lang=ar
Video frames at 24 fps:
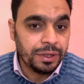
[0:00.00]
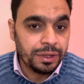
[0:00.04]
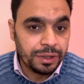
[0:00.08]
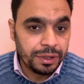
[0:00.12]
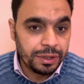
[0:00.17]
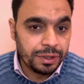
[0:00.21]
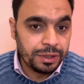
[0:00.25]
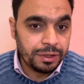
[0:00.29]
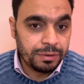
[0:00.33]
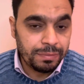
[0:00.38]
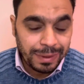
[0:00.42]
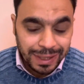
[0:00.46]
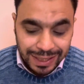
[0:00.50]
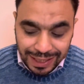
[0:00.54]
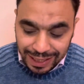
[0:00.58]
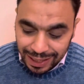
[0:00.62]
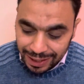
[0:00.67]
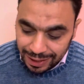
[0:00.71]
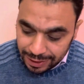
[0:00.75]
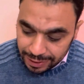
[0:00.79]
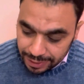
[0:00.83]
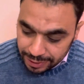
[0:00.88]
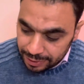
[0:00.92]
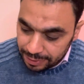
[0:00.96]

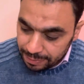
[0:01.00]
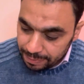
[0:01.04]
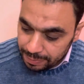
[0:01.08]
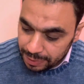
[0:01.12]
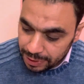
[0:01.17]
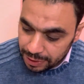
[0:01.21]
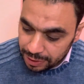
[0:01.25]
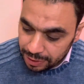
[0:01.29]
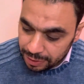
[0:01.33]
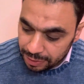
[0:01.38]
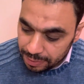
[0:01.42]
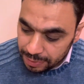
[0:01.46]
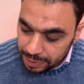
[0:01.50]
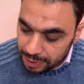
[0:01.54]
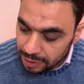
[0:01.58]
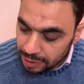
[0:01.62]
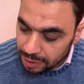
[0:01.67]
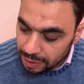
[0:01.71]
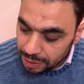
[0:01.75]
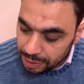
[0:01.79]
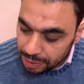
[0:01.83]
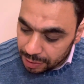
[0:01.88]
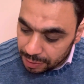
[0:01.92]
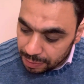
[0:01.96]
بدأت
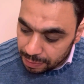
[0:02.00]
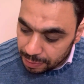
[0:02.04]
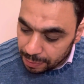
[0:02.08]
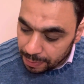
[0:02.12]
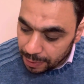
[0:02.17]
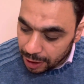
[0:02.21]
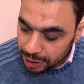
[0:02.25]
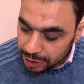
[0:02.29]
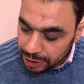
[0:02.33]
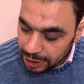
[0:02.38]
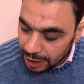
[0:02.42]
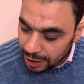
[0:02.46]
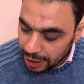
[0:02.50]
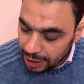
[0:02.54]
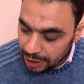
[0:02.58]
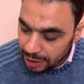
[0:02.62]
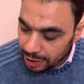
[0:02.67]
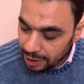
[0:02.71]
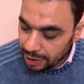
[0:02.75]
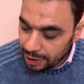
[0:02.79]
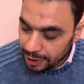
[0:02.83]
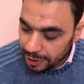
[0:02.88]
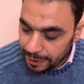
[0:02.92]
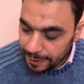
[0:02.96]
بمقتل
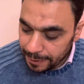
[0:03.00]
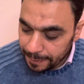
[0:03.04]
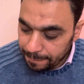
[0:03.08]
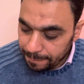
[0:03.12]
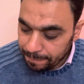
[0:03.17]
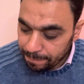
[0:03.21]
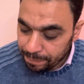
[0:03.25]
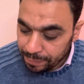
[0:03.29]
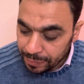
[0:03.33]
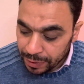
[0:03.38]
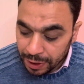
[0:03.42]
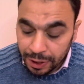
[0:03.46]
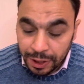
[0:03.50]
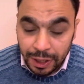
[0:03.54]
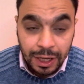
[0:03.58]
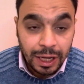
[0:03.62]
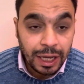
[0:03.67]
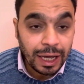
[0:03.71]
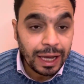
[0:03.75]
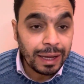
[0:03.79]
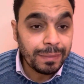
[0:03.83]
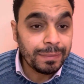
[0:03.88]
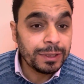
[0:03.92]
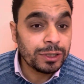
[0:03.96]

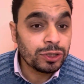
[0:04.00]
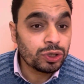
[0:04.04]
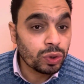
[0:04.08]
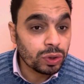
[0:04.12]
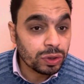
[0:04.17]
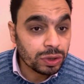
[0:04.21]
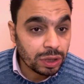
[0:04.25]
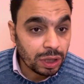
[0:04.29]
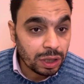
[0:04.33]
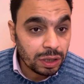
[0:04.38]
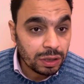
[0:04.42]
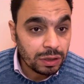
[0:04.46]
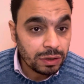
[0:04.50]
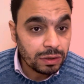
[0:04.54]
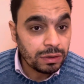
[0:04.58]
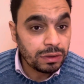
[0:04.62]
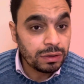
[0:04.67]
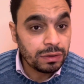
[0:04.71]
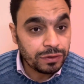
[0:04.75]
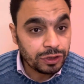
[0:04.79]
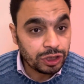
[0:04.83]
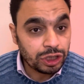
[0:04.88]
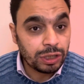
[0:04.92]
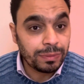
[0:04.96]
امين شرطه
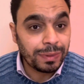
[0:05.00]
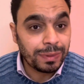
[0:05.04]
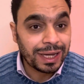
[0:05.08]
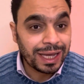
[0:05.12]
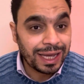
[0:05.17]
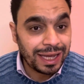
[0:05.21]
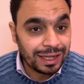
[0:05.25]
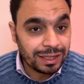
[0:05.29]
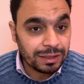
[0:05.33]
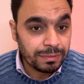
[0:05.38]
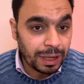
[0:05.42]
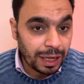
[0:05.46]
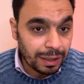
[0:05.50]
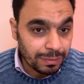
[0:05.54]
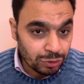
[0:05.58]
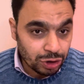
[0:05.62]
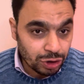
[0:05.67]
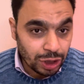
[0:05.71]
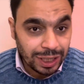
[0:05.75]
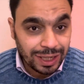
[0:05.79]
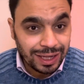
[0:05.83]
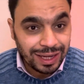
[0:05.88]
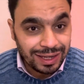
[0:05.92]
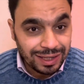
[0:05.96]
في اشتباكات مع
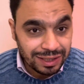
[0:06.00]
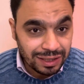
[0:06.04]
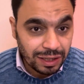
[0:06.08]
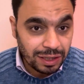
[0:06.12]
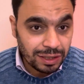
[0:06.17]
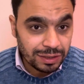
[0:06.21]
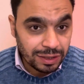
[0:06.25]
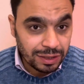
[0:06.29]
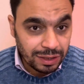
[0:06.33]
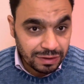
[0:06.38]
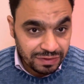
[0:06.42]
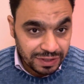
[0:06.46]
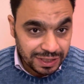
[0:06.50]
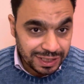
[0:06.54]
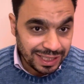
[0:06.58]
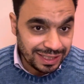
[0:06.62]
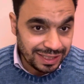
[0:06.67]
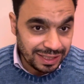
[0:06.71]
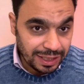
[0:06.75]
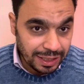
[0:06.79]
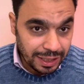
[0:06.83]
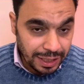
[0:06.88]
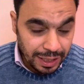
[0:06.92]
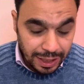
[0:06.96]
مسجلين خطر في
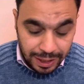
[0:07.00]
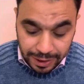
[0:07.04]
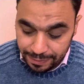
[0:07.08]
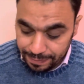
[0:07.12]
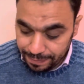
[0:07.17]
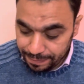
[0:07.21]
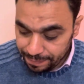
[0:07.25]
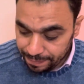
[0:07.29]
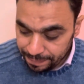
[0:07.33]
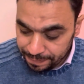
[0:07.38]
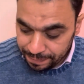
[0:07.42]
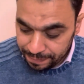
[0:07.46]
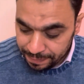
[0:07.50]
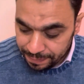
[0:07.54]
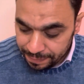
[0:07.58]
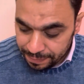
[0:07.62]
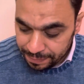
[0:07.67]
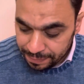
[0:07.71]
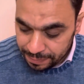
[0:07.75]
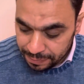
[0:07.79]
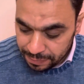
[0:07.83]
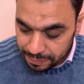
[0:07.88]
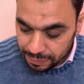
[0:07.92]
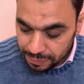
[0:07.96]
اسكندريه
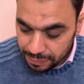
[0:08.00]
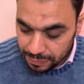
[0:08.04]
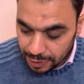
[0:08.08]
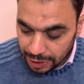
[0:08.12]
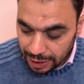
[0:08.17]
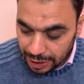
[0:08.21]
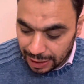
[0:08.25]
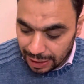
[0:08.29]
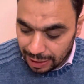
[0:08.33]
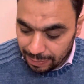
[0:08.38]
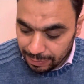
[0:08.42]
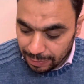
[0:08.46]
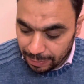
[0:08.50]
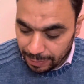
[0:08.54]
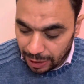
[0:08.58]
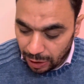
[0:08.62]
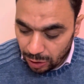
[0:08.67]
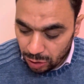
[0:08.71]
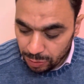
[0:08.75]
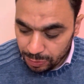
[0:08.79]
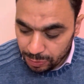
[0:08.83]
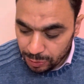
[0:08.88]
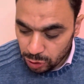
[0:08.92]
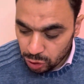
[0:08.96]
الكلام ده من
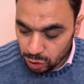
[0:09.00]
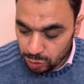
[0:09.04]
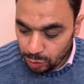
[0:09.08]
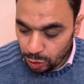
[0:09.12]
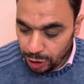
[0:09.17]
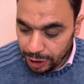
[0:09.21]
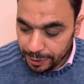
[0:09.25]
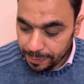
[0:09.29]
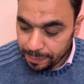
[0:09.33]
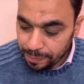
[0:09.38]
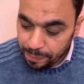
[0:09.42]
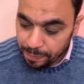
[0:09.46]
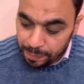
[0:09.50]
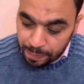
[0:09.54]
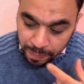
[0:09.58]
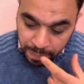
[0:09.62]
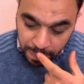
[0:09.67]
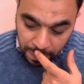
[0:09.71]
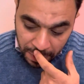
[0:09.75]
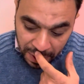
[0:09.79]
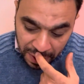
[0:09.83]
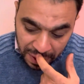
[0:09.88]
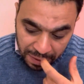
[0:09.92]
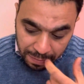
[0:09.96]
حوالي من اسبوعين
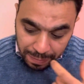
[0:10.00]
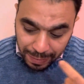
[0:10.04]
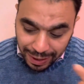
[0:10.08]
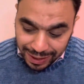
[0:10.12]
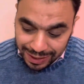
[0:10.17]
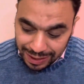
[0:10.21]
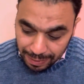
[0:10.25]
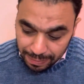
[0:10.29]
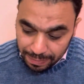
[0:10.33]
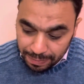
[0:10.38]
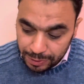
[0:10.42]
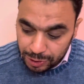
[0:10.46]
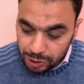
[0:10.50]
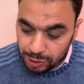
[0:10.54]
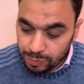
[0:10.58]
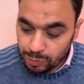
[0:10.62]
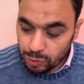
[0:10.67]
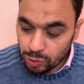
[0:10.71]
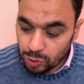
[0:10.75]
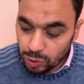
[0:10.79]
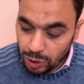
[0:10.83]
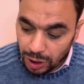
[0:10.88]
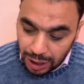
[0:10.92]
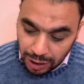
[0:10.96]
بعدها
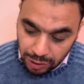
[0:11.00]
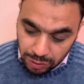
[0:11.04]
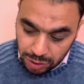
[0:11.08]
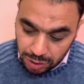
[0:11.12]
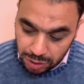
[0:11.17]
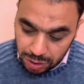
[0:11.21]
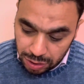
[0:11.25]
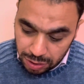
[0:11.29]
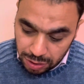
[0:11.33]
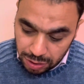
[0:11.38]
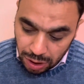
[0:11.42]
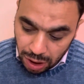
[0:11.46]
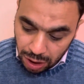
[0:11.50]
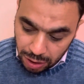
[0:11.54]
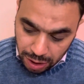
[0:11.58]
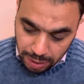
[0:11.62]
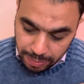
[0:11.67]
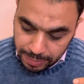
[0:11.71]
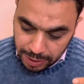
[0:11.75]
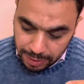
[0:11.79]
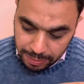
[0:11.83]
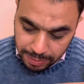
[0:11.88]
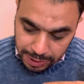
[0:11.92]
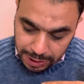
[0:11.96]
باسبوع او
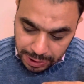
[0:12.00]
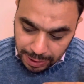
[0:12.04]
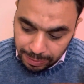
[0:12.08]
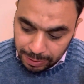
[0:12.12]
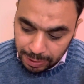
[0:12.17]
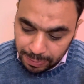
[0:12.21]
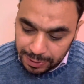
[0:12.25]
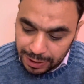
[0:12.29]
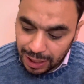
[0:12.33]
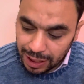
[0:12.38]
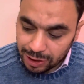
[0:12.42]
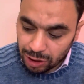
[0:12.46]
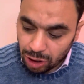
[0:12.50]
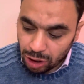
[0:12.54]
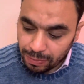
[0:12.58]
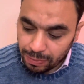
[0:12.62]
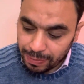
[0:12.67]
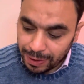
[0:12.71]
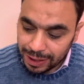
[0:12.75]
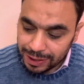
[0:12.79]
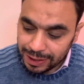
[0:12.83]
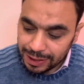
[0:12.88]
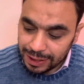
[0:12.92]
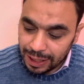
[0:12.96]
بالظبط من ثلاث او
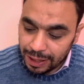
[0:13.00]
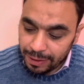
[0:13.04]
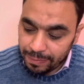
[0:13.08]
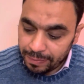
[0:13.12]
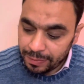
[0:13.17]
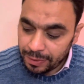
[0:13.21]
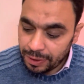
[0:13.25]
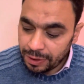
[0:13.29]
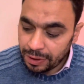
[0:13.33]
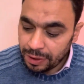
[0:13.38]
اربع ايام